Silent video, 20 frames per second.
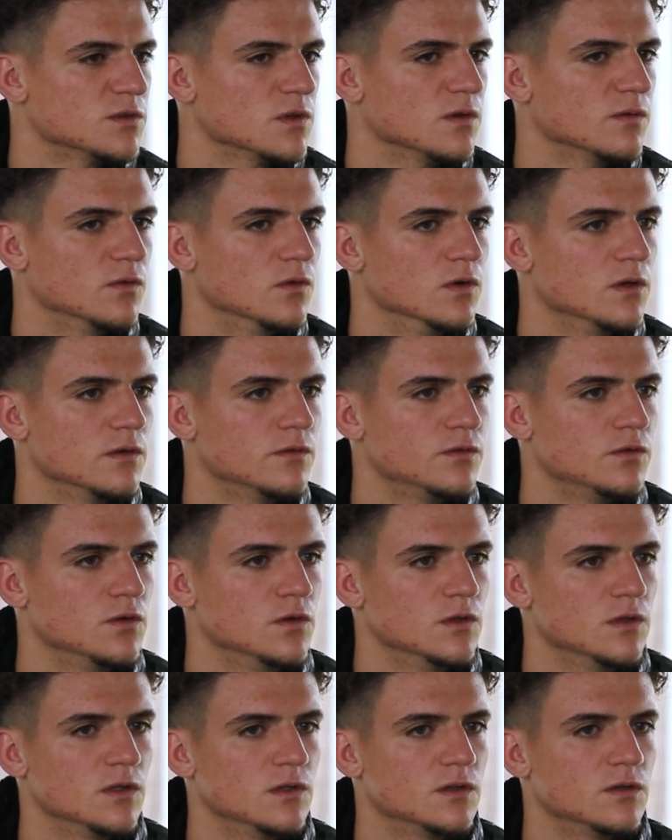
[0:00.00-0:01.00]
mich auch wohl
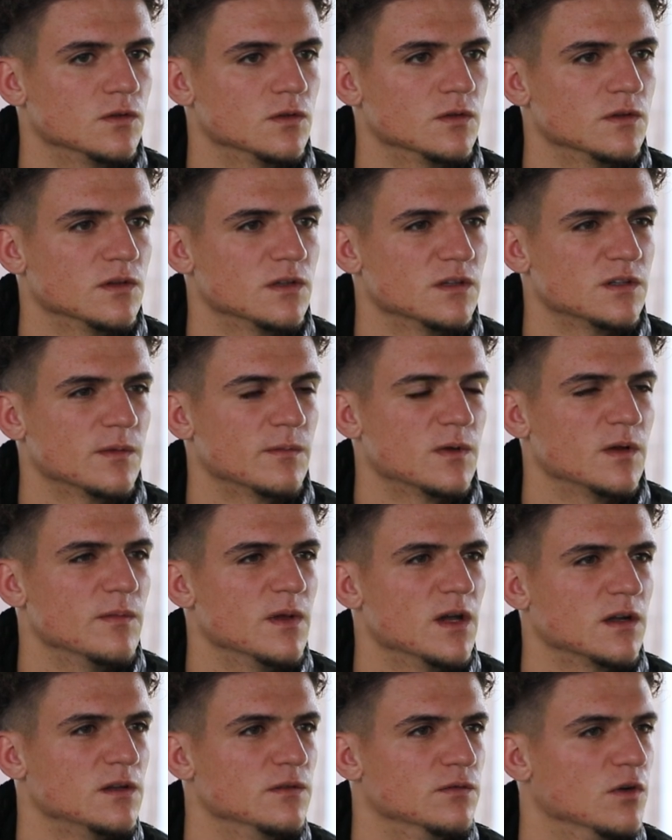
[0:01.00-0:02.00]
gefühlt und ich habe
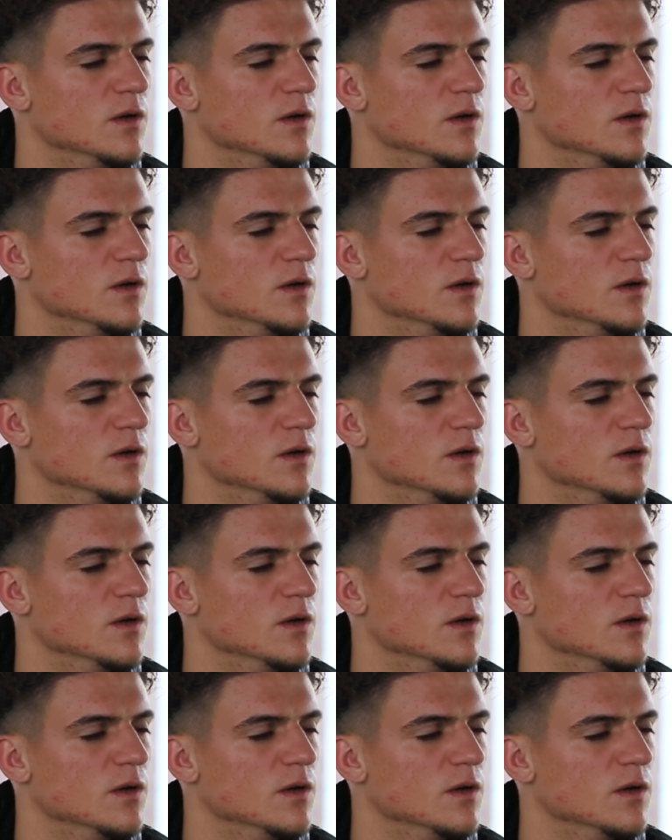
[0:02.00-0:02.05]
gemerkt,